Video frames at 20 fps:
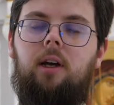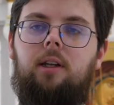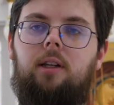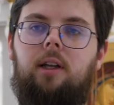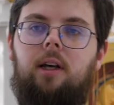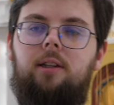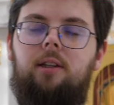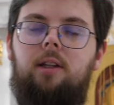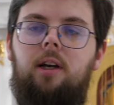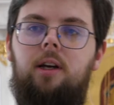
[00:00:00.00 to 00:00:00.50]

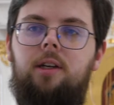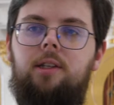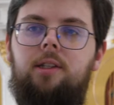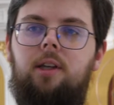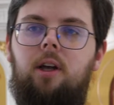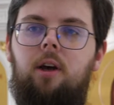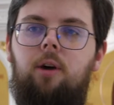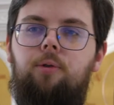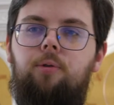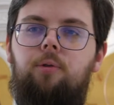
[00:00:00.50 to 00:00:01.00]
от
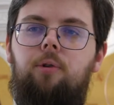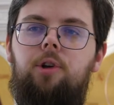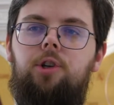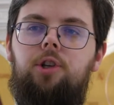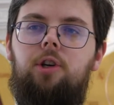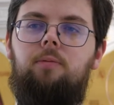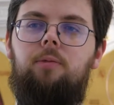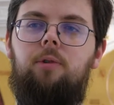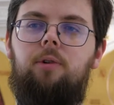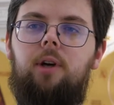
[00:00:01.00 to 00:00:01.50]
нас
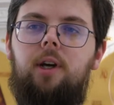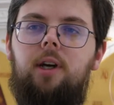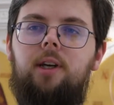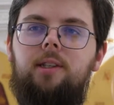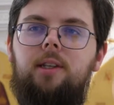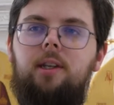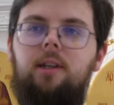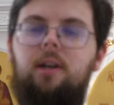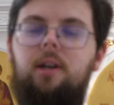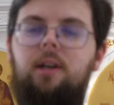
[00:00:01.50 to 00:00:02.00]
очень многое
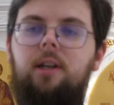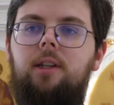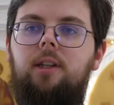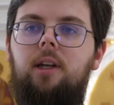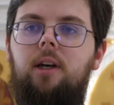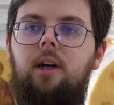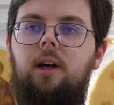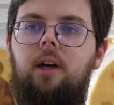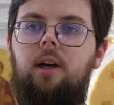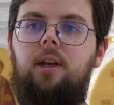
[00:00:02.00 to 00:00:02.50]

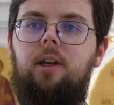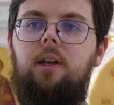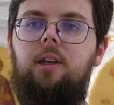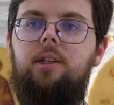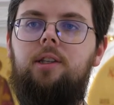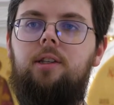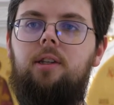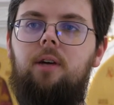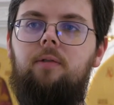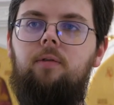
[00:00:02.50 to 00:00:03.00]
сокрыто
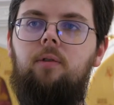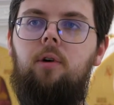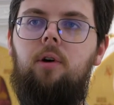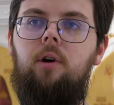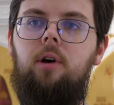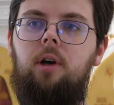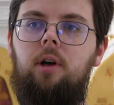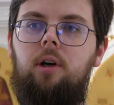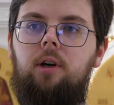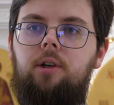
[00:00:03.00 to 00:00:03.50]
из того,